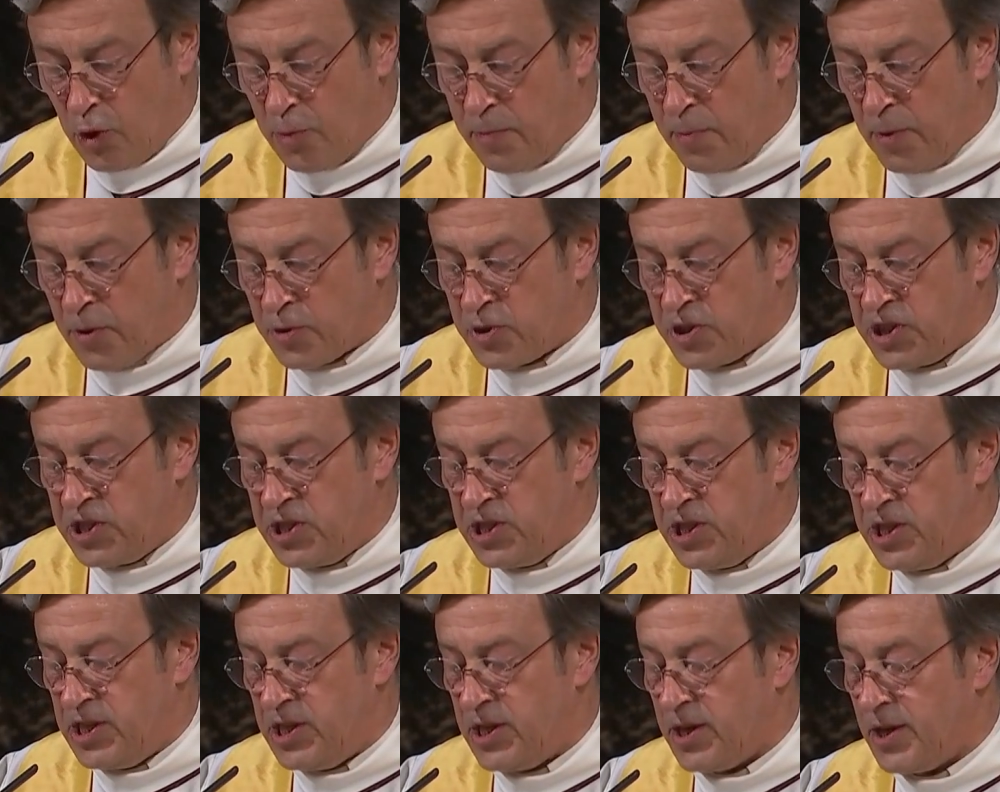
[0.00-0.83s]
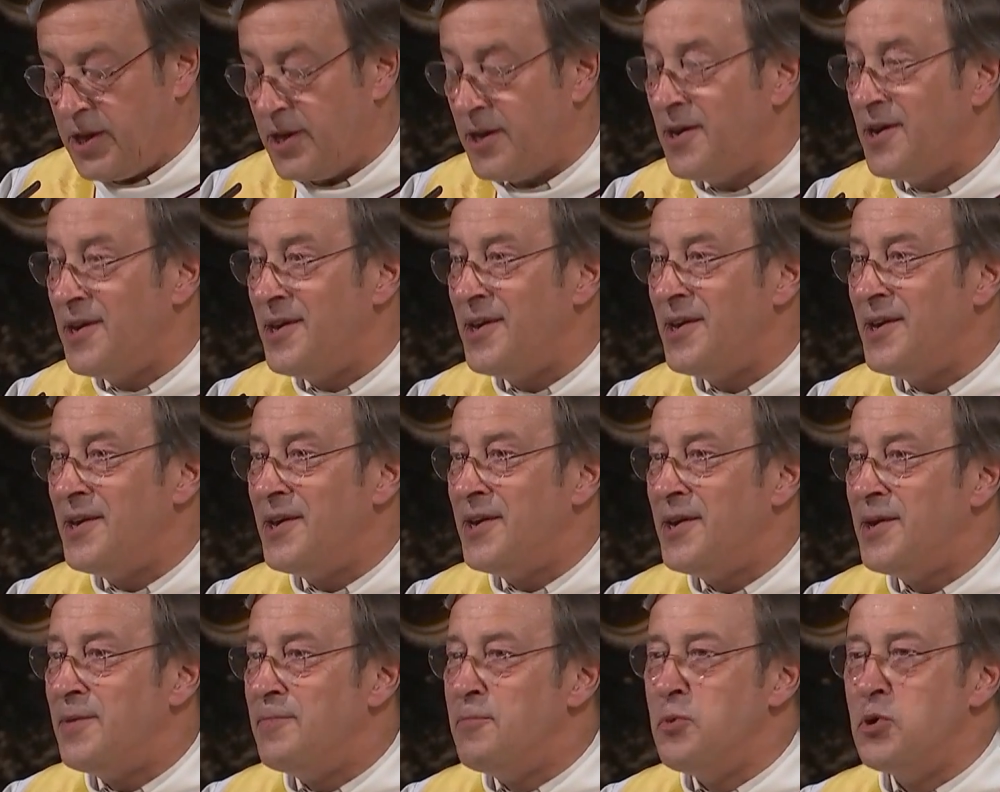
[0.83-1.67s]
repentir,
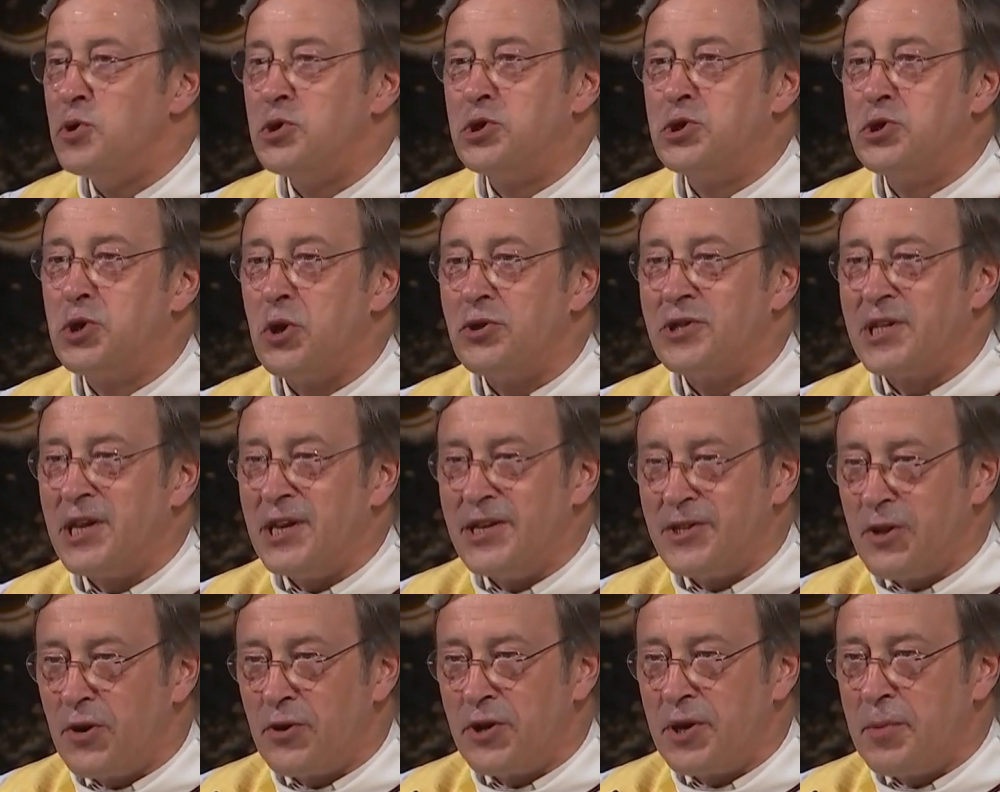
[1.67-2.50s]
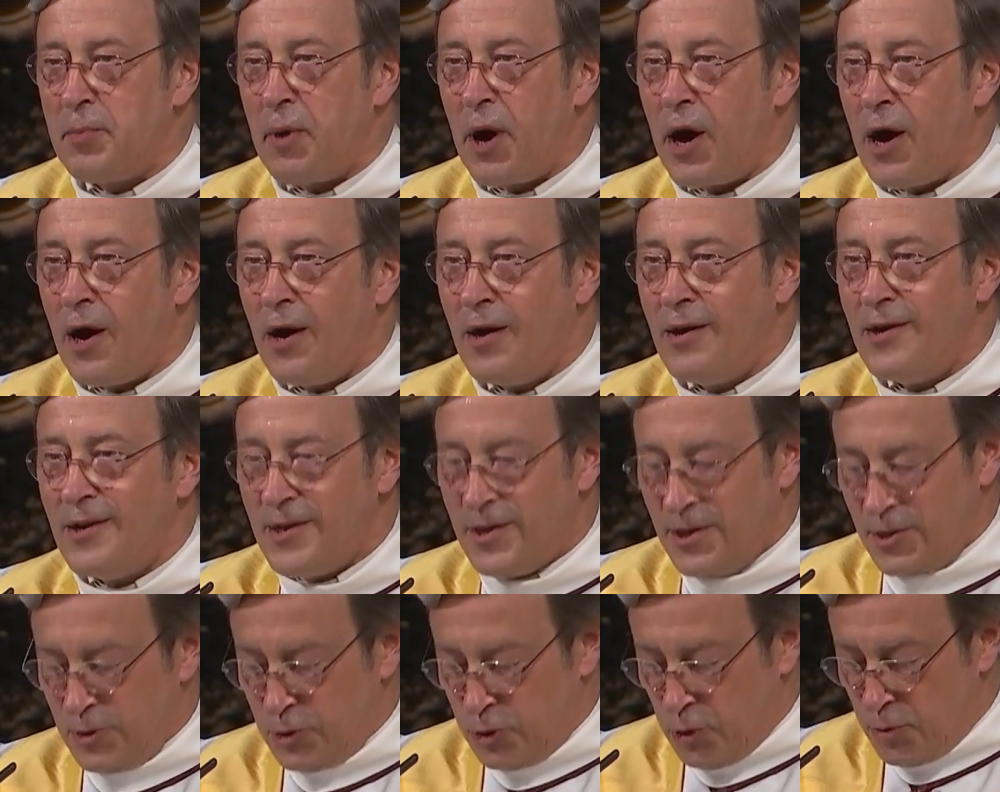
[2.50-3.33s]
me jeter dans les bras
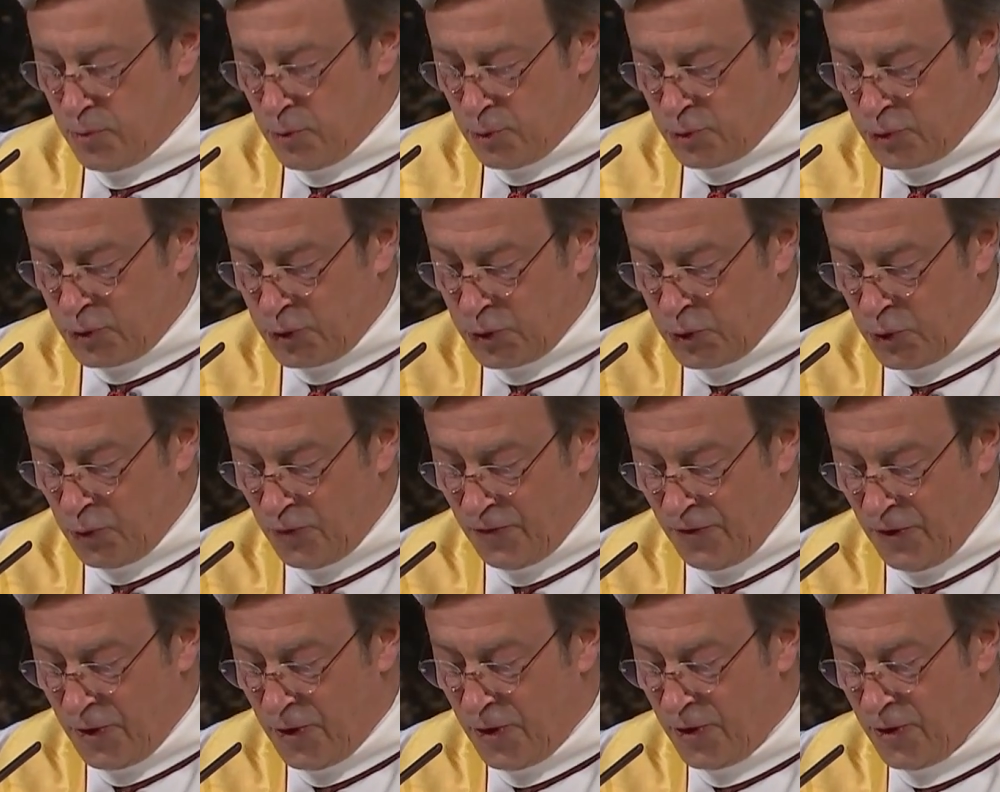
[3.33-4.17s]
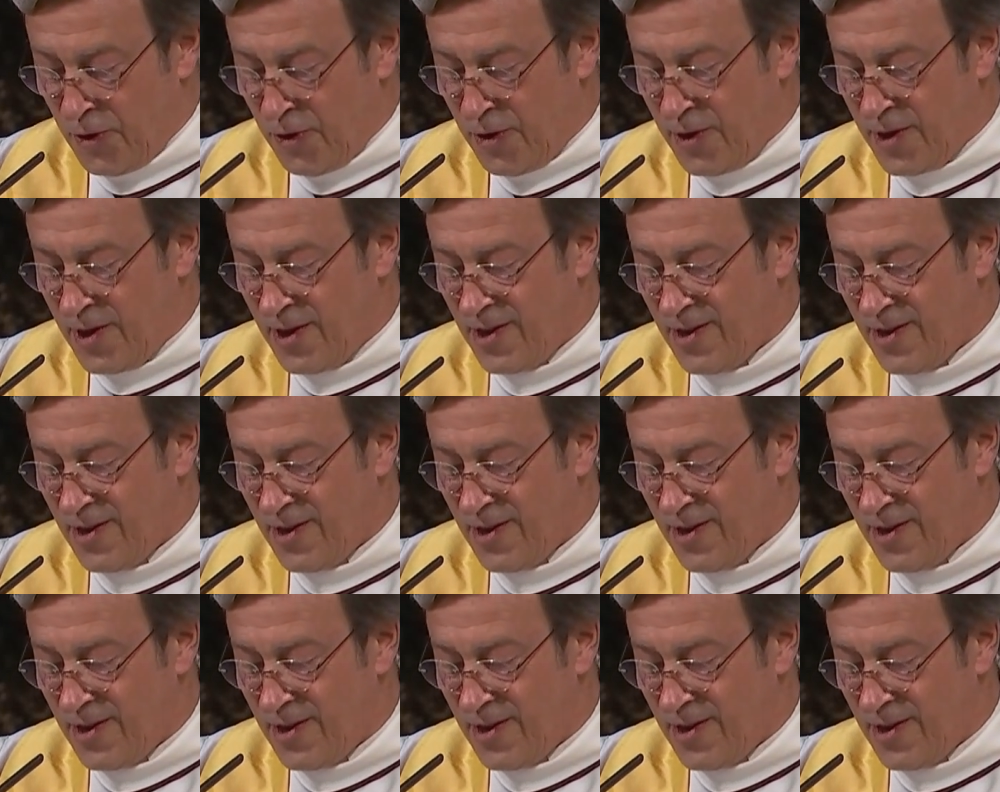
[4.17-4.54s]
de mon Sauveur.